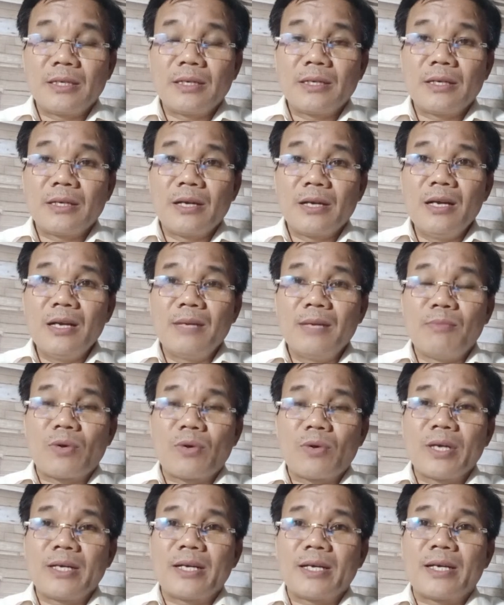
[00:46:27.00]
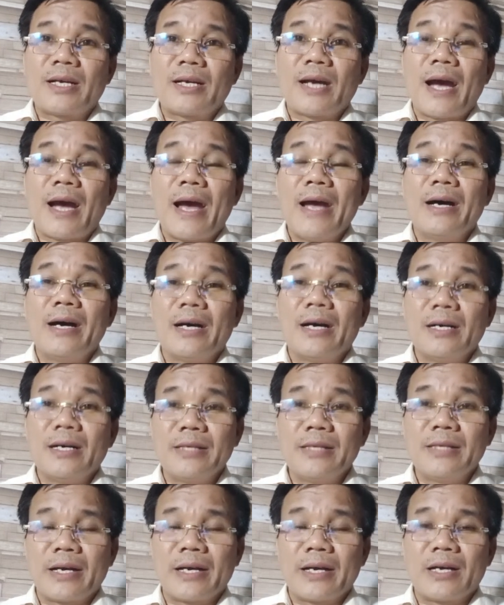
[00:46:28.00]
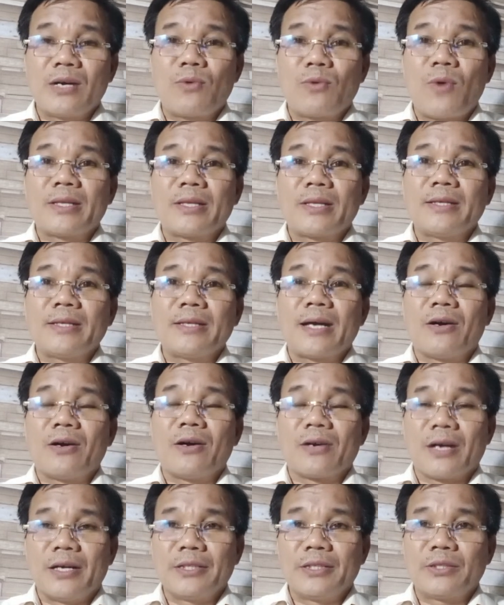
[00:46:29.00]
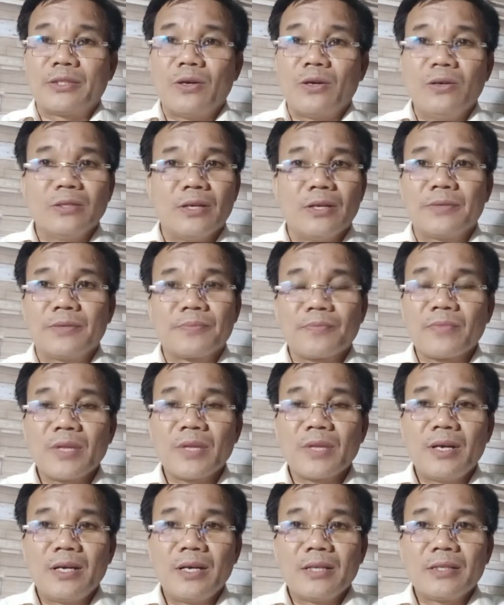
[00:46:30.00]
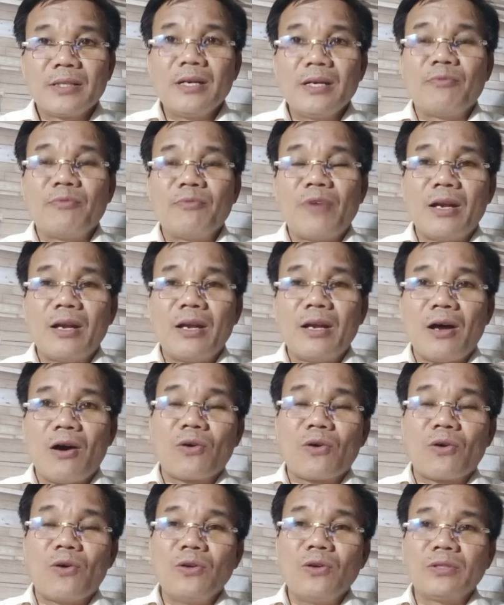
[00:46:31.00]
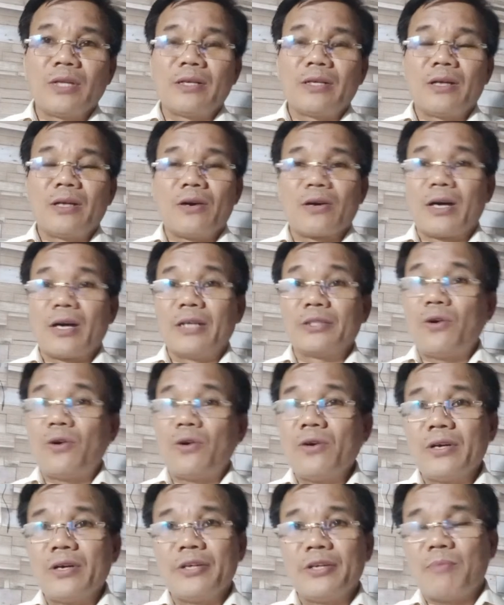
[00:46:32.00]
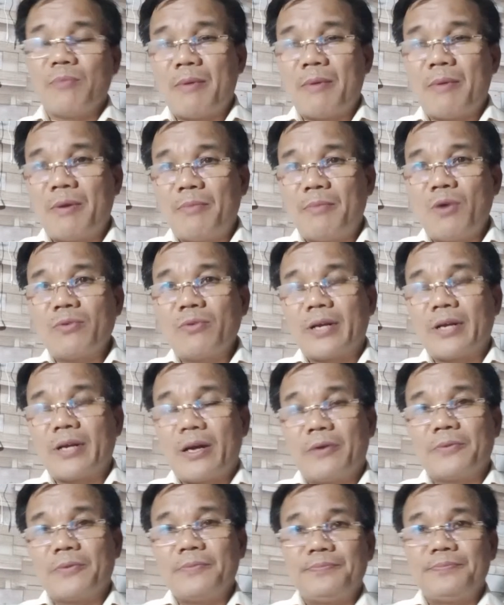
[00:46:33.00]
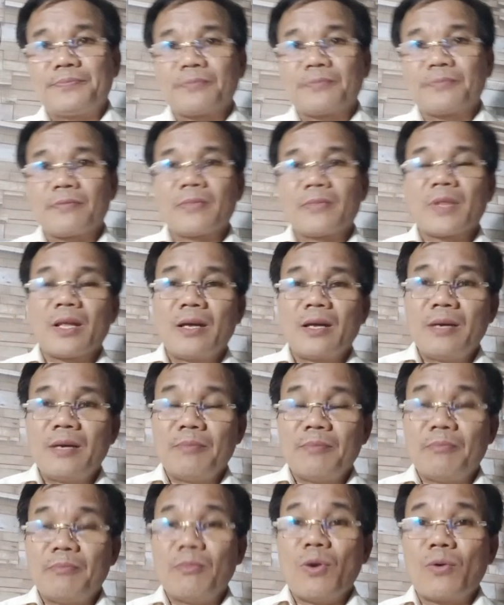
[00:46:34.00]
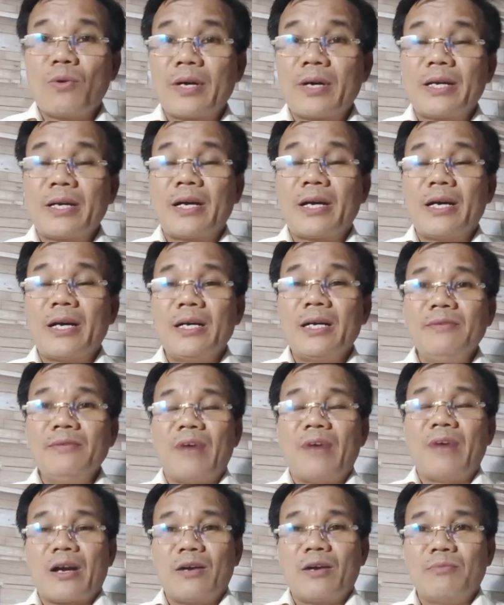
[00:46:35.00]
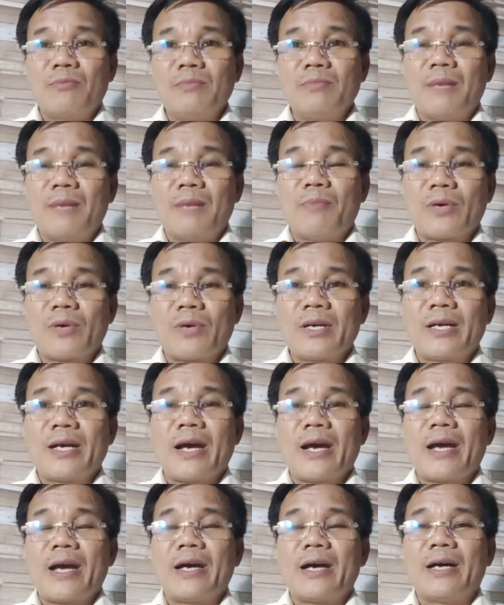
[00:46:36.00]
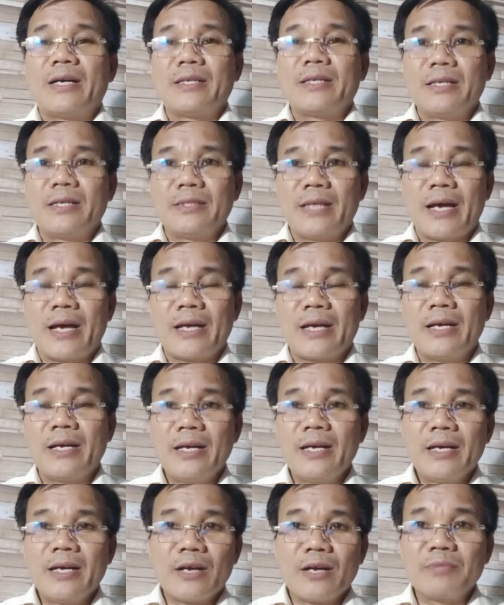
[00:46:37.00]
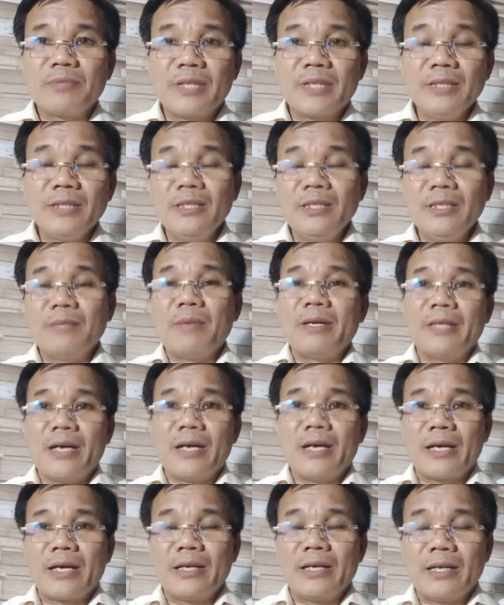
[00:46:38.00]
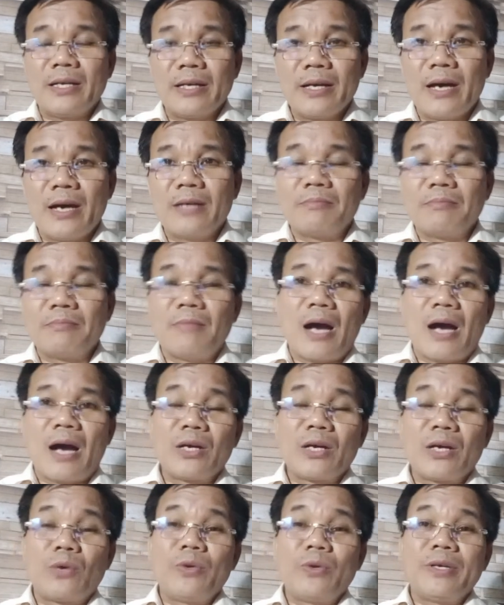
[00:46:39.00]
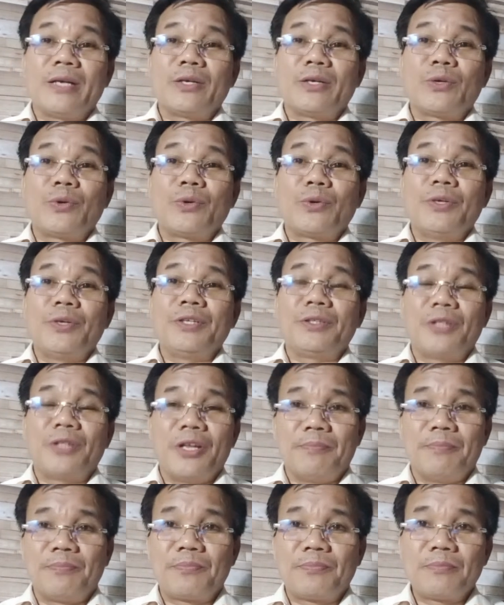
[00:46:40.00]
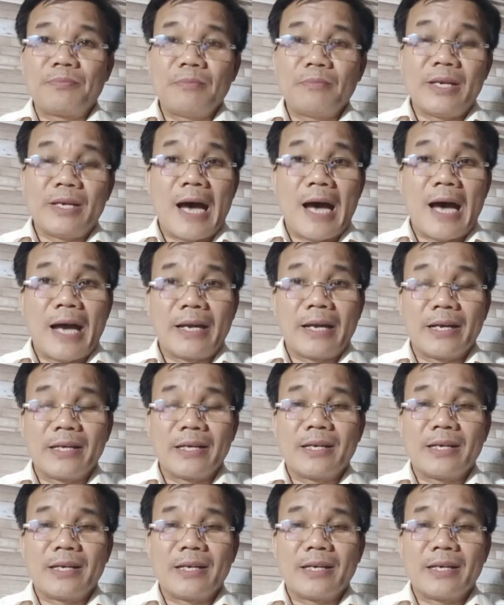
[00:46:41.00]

đó là một cái khẽ hở để cơ quan chức năng họ khởi tố thôi. Chứ không phải là họ cố tình họ khởi tố cái điều ba ba mốt này đâu. Một cái cớ và cũng là một cái khe hở đơn giản. Cũng chính như bây giờ cái đơn mà cái quyết định truy tìm bị hại này,